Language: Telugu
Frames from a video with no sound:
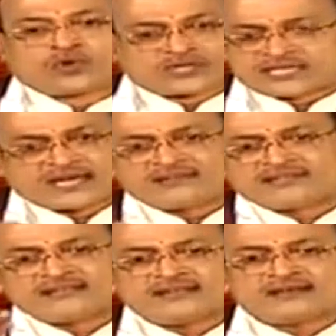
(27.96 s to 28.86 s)
ఒక్కసారైనా
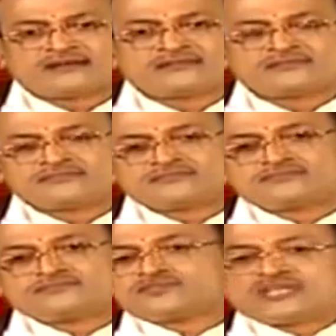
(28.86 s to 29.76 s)
తెలియదా
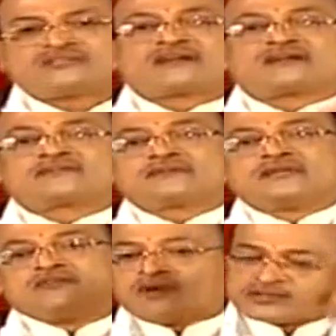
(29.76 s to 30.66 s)
చదవరండి
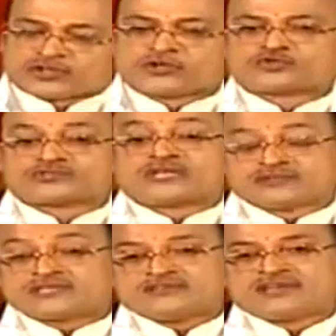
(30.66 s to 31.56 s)
వాళ్ళకి తెలుసు
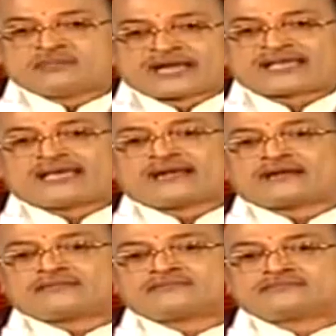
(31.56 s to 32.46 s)
చదివితే ఇవన్నీ
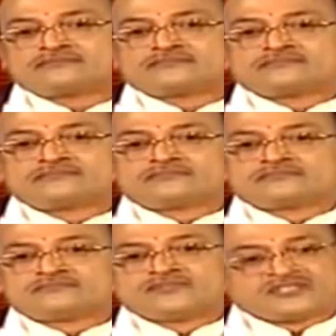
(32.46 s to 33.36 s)
మానేయాలని
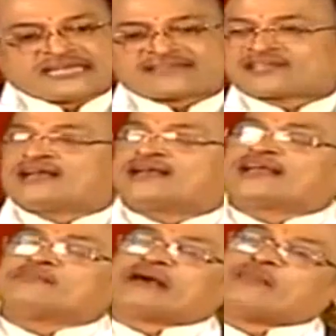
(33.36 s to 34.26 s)
ఈ
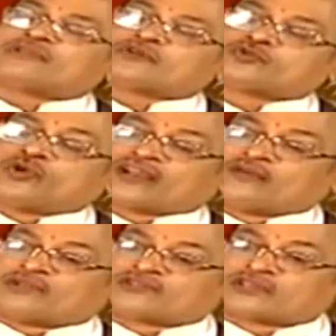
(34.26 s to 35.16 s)
శాస్త్రాలనే బేమలు
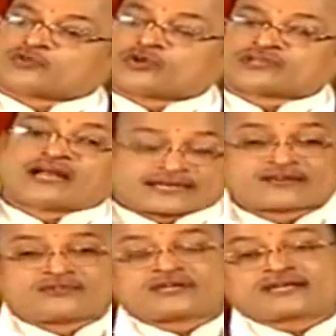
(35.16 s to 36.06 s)
చదువుకోవాలరా మనం చదవకూడదురా
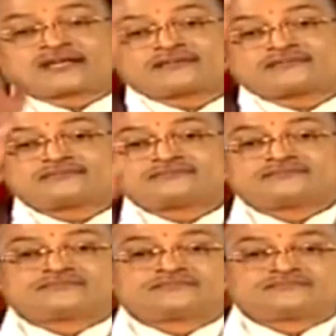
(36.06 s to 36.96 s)
అంటాడు ఇక్కడ
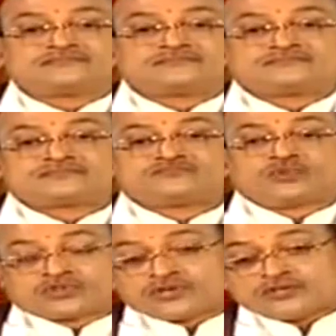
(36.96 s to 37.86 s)

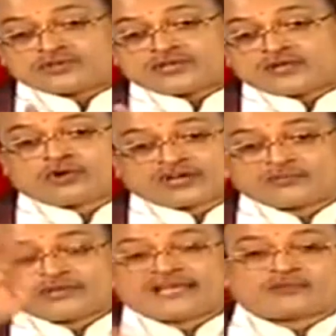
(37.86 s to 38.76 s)
మొత్తం నీతులన్నీ
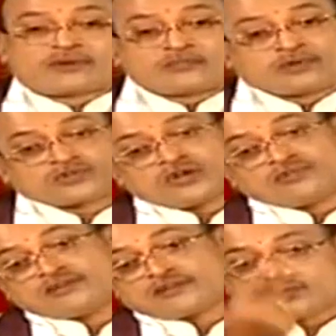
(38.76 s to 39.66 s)
ఒకళ్ళకి మిగిలాయి అనమాట మొత్తం
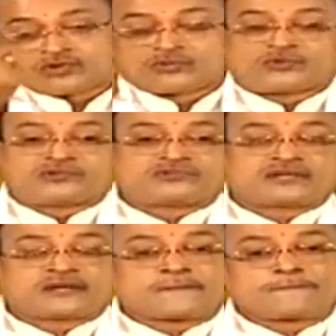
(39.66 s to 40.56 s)
అవినీతులతో ఒకళ్ళు
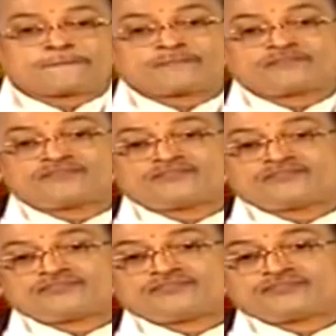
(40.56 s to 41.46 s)
మిగులుతాయి
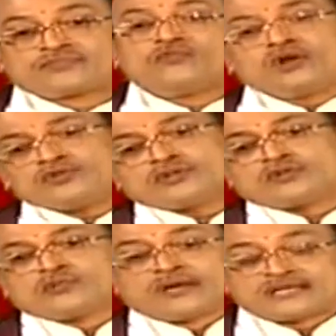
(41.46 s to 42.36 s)
వాడు
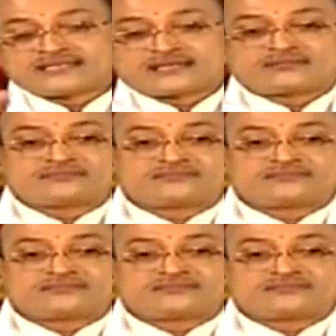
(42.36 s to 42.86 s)
చదవడం మానేశారు